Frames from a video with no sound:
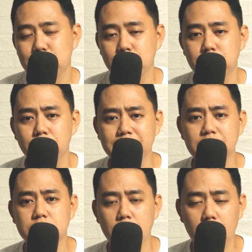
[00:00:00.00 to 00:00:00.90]
So there
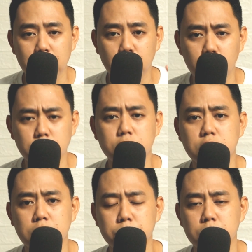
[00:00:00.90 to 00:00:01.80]
is an
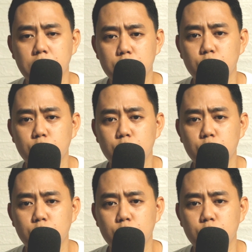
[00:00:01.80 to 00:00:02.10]
ownership,